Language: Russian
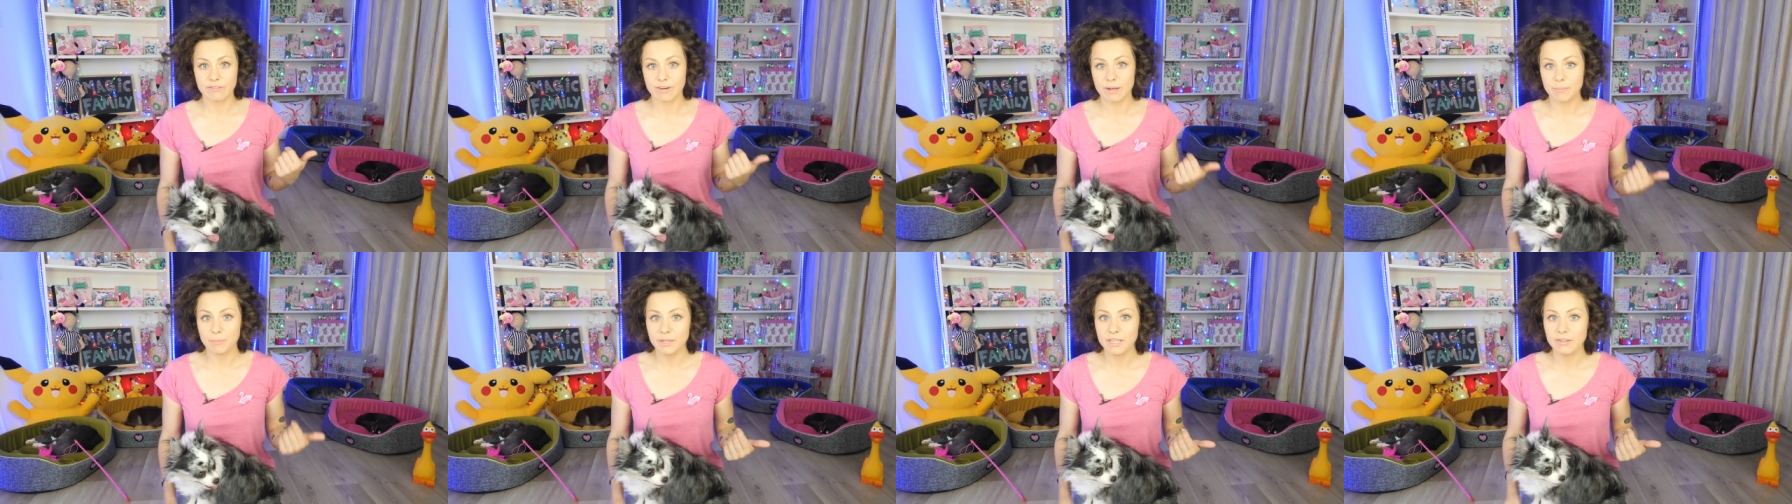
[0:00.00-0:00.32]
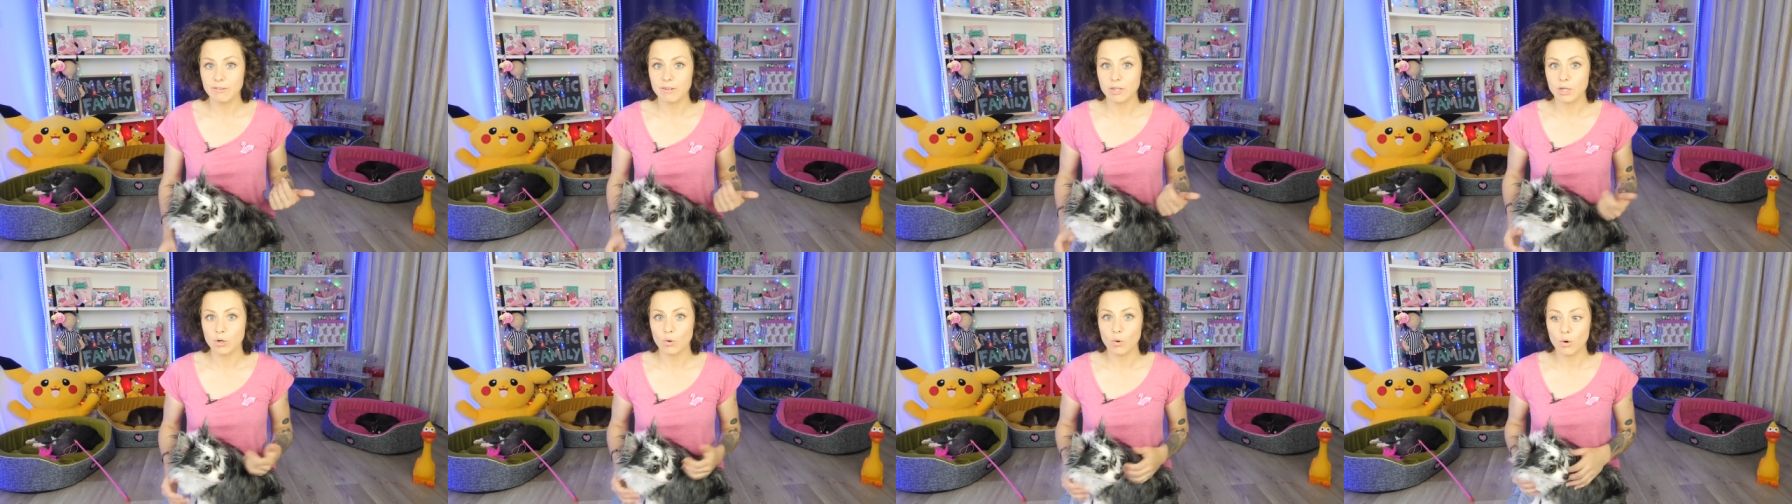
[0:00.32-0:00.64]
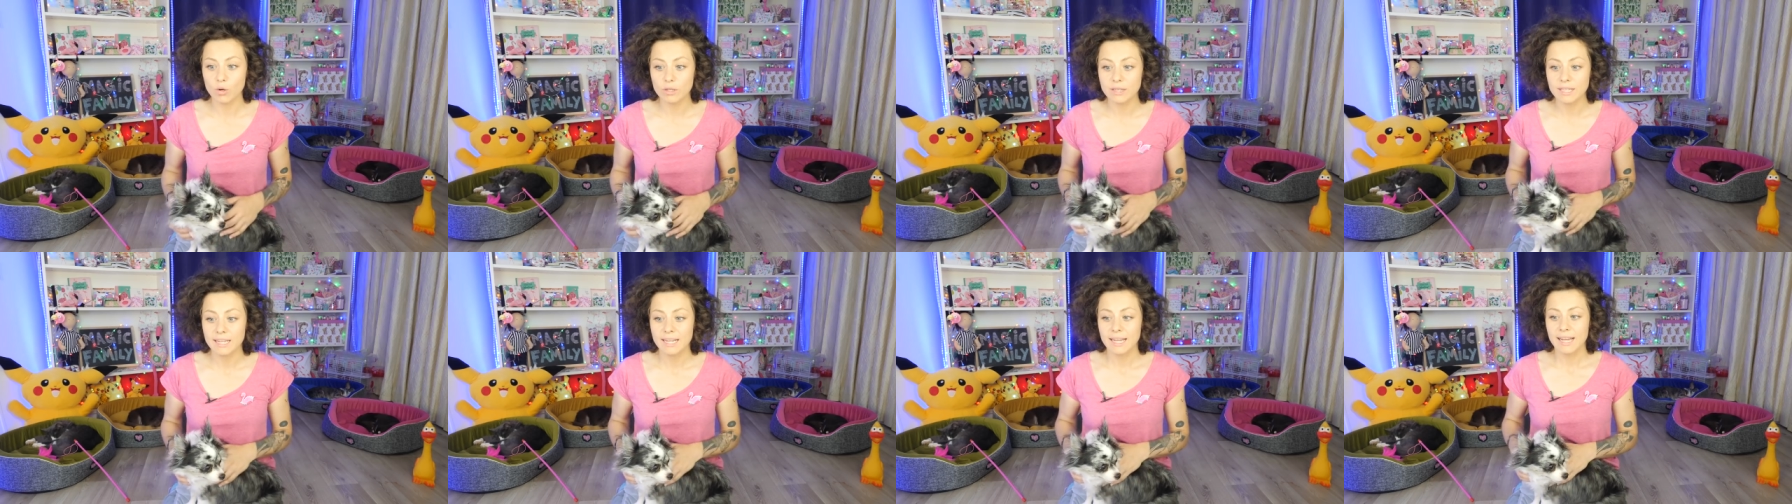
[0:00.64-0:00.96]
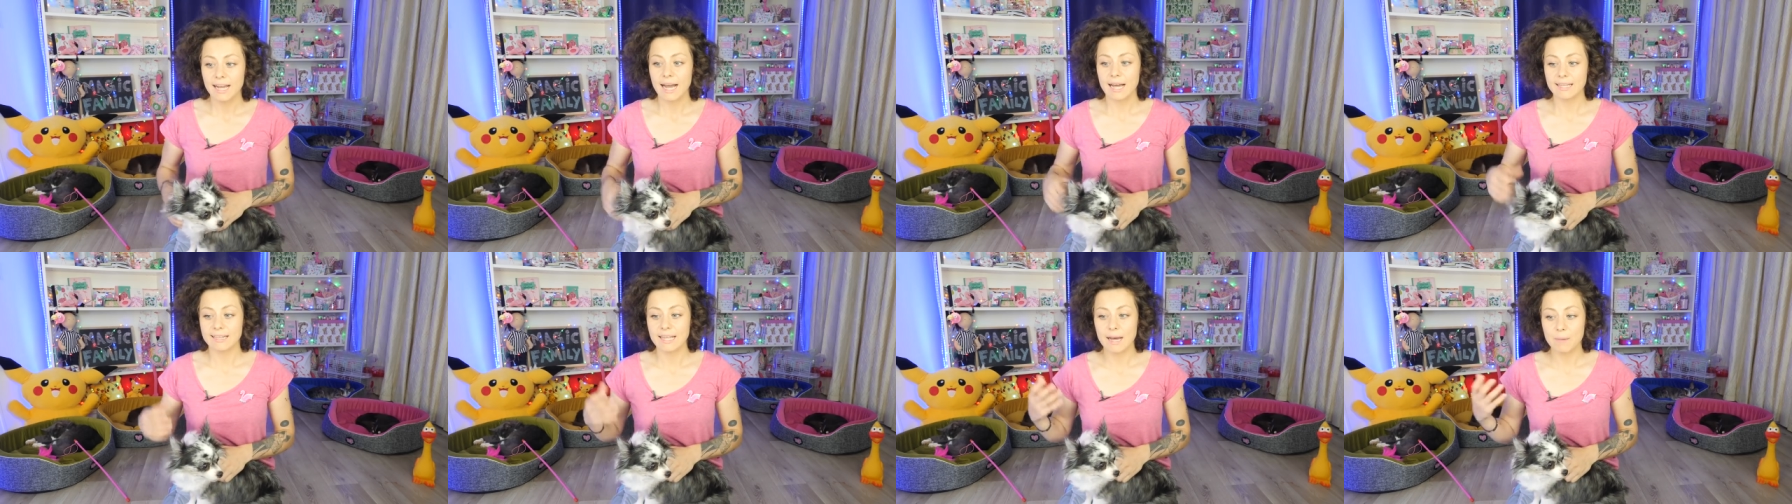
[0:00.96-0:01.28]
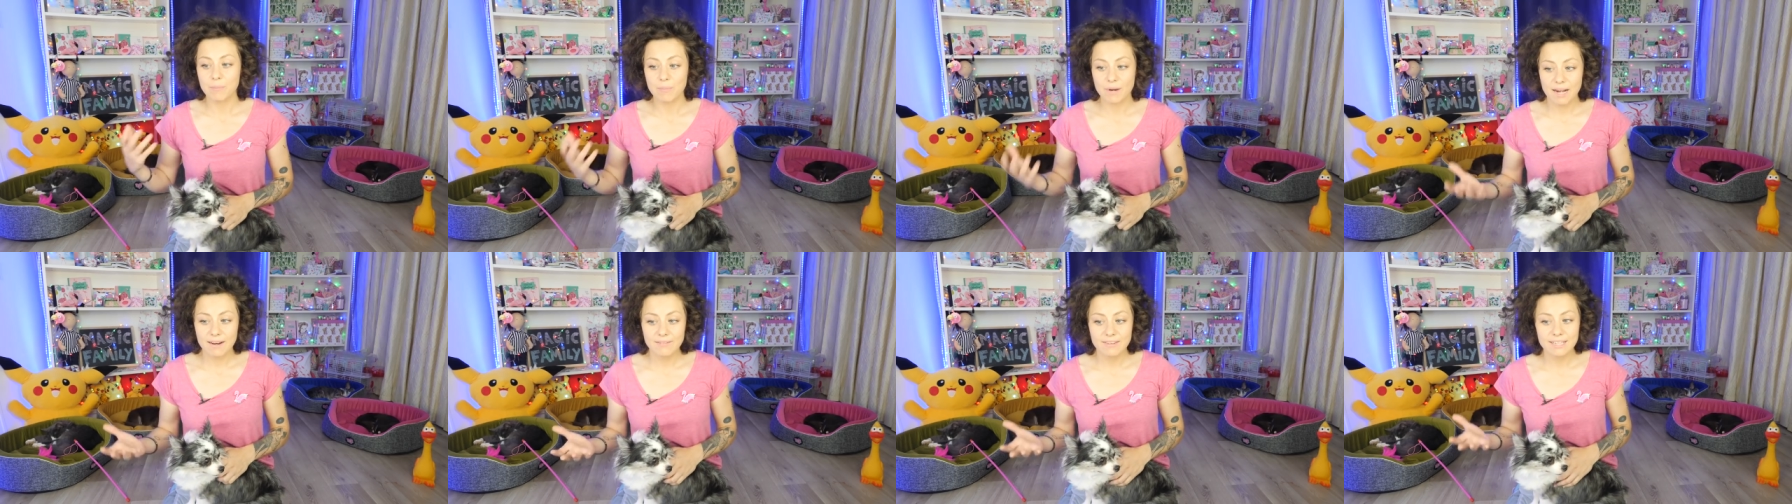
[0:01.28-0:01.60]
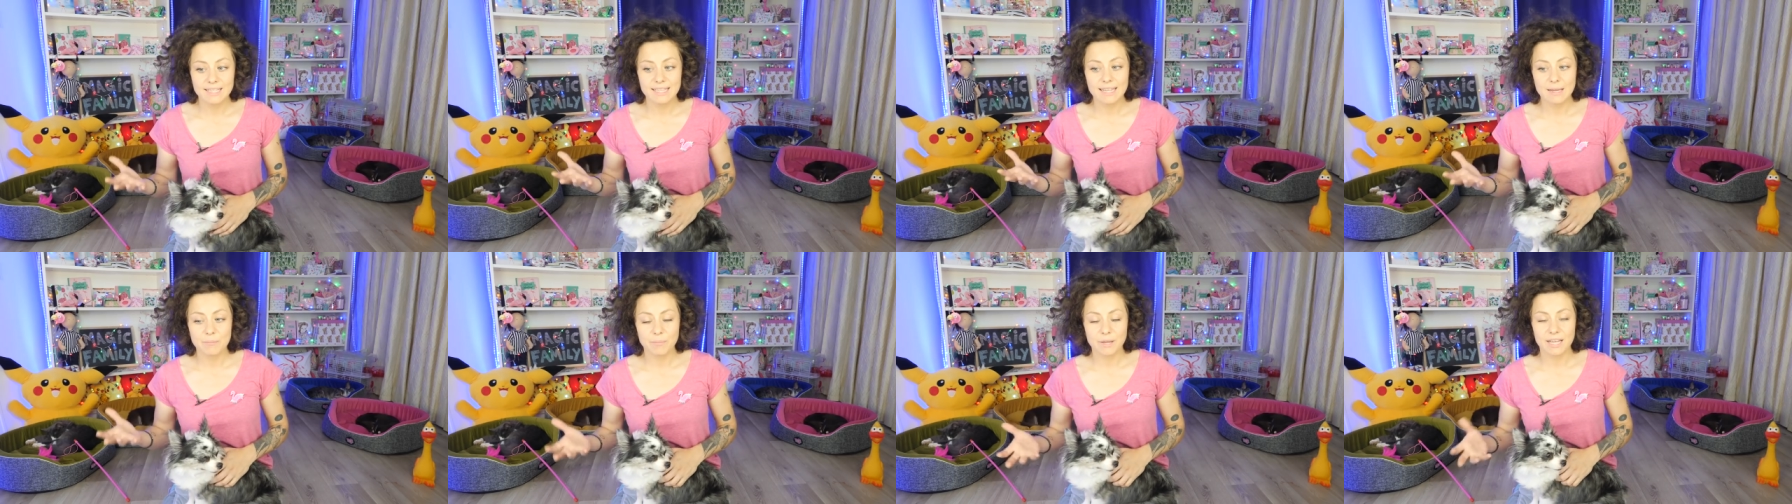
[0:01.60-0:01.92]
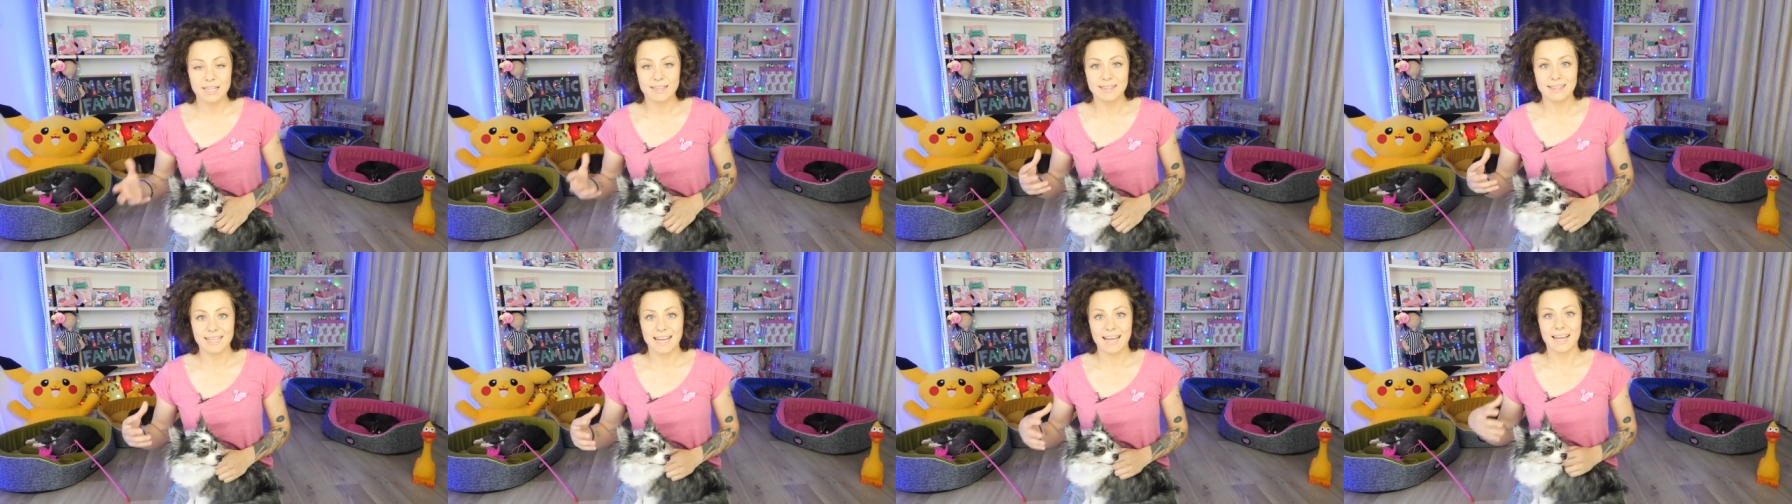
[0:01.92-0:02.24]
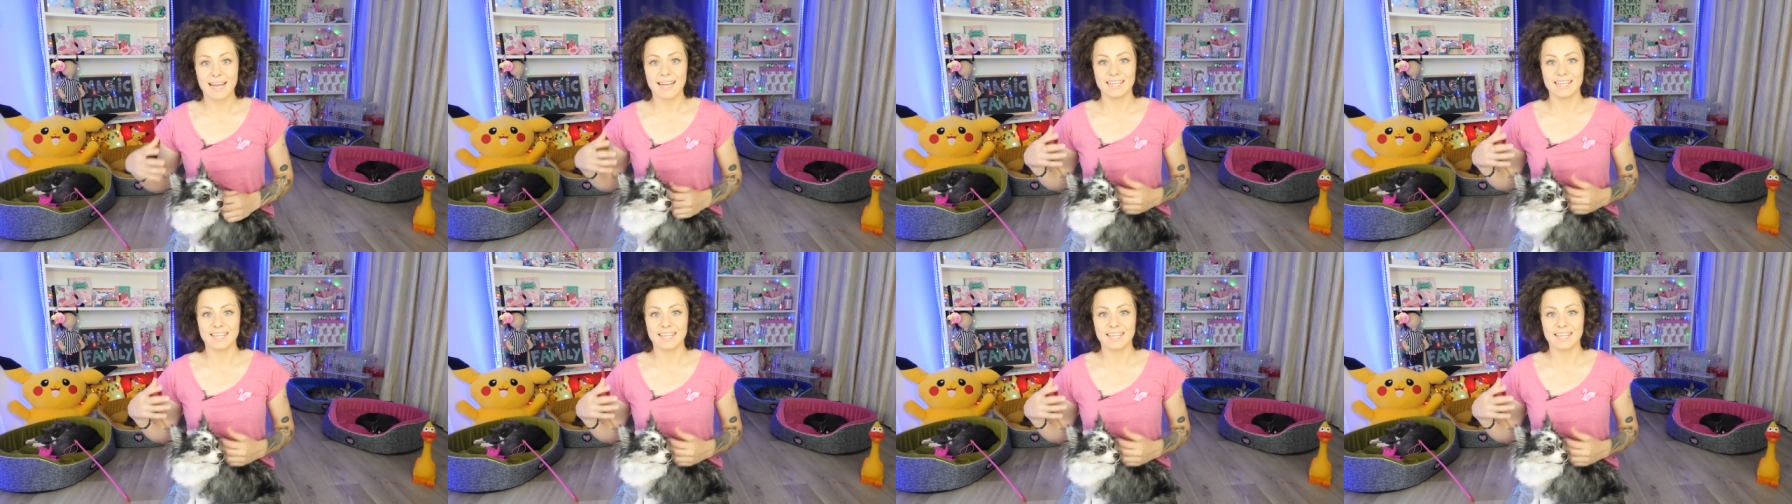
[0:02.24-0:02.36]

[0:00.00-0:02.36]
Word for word: во-первых, он направлен опять на